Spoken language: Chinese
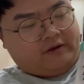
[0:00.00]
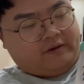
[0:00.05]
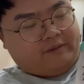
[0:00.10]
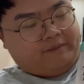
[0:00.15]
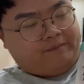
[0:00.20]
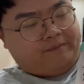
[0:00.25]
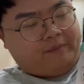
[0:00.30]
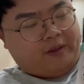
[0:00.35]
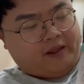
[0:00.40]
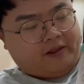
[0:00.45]

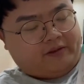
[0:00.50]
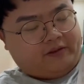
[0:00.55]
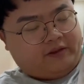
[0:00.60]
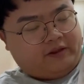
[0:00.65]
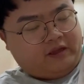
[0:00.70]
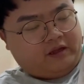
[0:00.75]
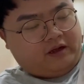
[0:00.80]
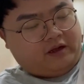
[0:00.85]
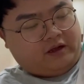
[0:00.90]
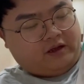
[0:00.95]

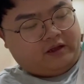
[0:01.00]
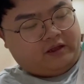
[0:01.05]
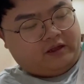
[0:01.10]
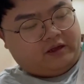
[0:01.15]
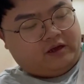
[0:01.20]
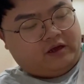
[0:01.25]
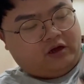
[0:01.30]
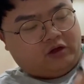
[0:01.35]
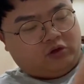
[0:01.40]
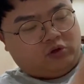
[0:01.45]
门的
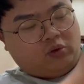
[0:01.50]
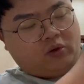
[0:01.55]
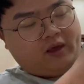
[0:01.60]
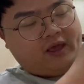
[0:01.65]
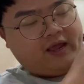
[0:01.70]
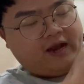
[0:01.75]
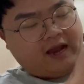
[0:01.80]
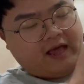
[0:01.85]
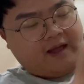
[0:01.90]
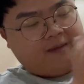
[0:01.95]
一个
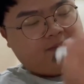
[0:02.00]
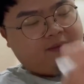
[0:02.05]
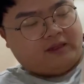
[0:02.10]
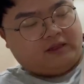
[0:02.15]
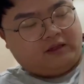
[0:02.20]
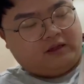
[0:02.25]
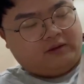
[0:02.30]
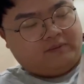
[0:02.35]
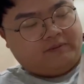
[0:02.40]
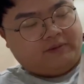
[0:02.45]
推拉
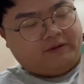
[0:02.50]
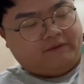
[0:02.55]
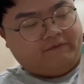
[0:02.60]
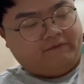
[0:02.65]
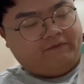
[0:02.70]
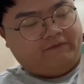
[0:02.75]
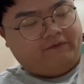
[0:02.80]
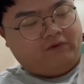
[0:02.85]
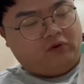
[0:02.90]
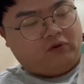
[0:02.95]
门的
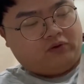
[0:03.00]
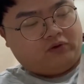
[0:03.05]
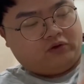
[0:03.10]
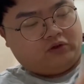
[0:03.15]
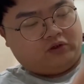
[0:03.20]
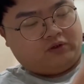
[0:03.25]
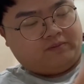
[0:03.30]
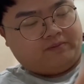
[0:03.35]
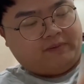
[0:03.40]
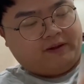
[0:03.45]
门缝，
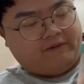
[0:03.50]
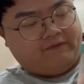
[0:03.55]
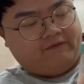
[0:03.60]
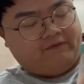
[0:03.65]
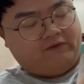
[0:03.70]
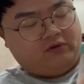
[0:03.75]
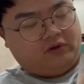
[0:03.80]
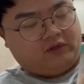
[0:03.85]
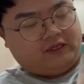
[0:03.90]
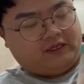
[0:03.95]
就是
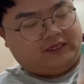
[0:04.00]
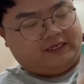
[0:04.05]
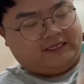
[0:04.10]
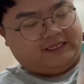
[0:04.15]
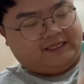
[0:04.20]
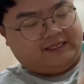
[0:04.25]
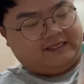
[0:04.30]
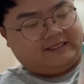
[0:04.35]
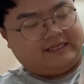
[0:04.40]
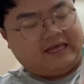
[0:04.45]
门缝的
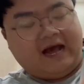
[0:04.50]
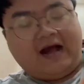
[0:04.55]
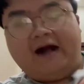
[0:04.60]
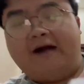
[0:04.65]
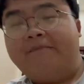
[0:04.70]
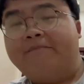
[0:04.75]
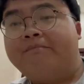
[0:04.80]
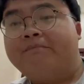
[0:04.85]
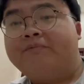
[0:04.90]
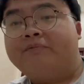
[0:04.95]
底
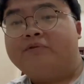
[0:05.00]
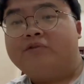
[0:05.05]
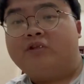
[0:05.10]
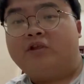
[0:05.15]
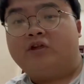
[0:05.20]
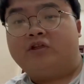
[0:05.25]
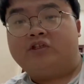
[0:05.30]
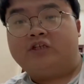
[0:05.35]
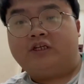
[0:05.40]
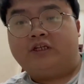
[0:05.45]
下
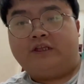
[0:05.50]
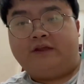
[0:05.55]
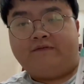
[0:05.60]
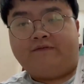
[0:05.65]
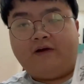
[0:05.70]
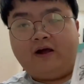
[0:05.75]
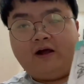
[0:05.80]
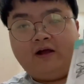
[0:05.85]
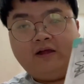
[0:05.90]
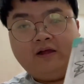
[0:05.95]
的这个地
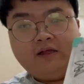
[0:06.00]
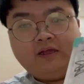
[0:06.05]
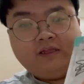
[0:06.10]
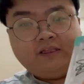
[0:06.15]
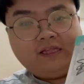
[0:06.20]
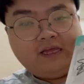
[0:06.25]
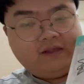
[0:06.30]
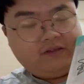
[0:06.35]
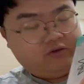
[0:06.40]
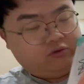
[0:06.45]
方，
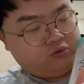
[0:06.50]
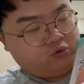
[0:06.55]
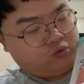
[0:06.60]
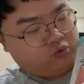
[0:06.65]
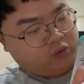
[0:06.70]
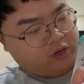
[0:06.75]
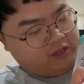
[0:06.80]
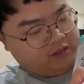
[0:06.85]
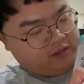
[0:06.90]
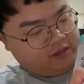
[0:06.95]
它就
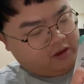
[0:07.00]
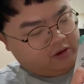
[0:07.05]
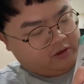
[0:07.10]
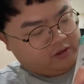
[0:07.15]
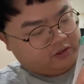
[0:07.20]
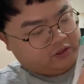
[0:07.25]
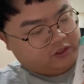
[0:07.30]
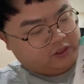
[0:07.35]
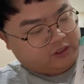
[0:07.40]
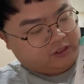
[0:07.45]
钻到
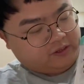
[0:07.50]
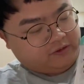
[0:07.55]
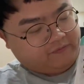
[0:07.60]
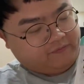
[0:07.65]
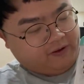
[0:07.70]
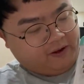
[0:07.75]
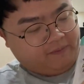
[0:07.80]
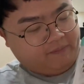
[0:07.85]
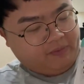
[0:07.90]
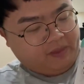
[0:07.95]
了这个地
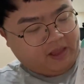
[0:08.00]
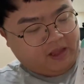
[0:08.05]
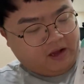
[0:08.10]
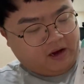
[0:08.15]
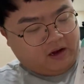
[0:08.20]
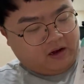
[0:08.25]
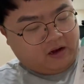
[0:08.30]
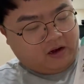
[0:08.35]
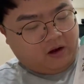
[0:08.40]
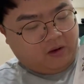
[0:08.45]
方。
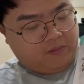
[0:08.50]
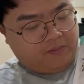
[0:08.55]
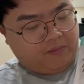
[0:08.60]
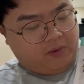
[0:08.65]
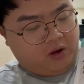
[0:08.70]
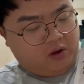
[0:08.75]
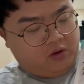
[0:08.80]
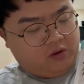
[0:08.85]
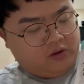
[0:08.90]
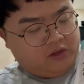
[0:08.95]
然后
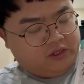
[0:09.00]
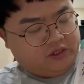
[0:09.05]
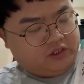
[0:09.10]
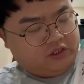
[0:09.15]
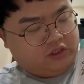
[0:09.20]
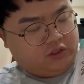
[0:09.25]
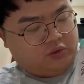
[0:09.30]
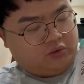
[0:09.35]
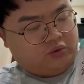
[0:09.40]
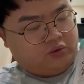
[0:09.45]
猫
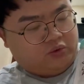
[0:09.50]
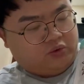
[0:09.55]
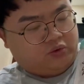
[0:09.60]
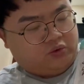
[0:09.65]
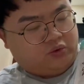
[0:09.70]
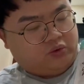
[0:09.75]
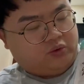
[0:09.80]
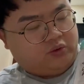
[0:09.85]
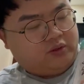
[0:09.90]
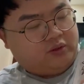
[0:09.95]
继续
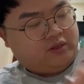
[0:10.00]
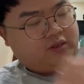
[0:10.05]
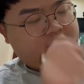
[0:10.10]
去